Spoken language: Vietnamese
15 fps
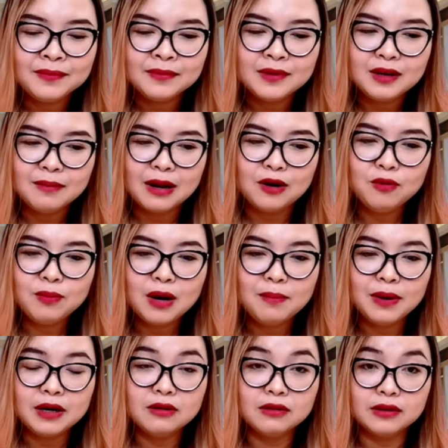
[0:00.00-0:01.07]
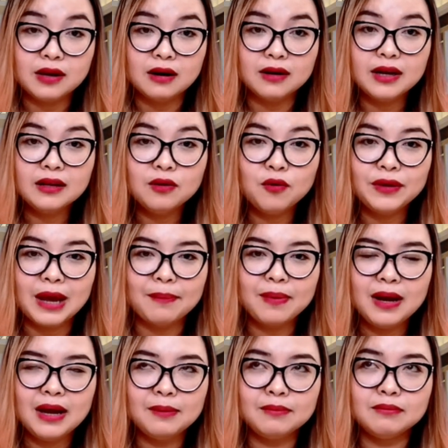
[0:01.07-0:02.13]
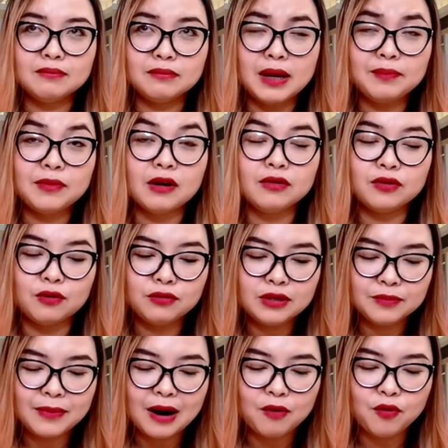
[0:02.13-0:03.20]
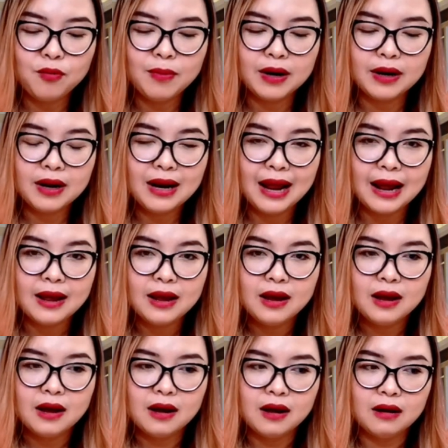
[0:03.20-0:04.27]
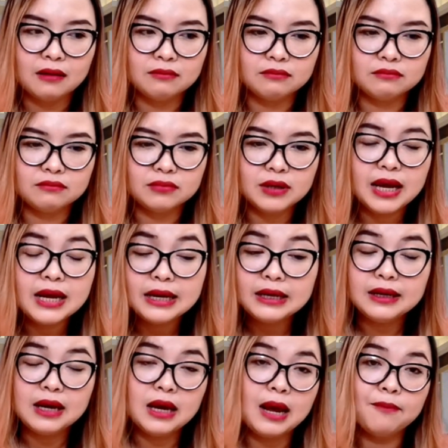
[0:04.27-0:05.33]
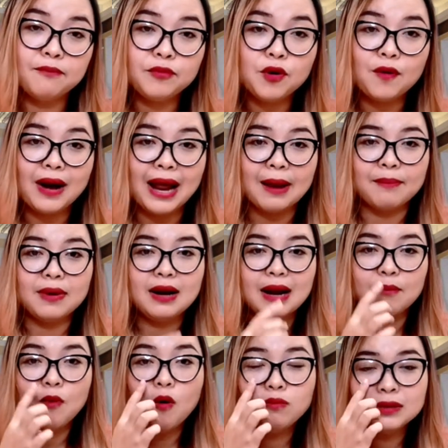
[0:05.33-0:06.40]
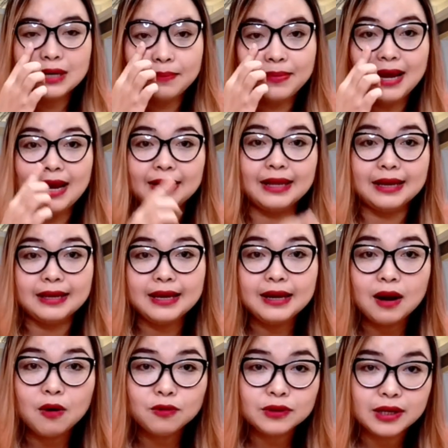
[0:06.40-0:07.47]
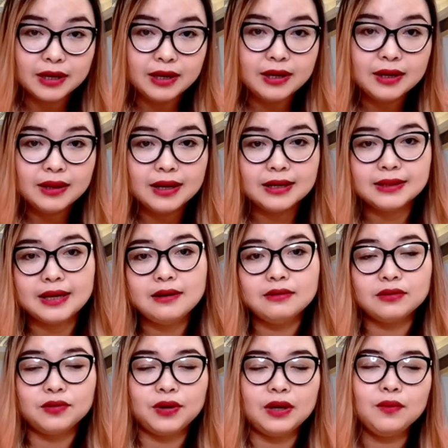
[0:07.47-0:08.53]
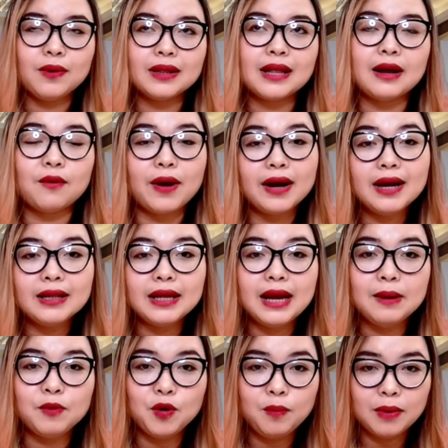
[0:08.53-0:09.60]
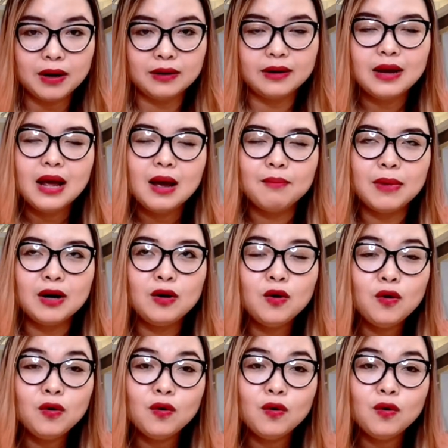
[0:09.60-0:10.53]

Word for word: nhưng mà lúc đó mình được nhận cái thu nhập á em em tự nhủ trong đầu của mình đó là uh, khi khi em vô làm á là 400 ngàn tiền chiếc khấu sĩ á, thì sẽ được chuyển qua tài khoản ATM của mình mình luôn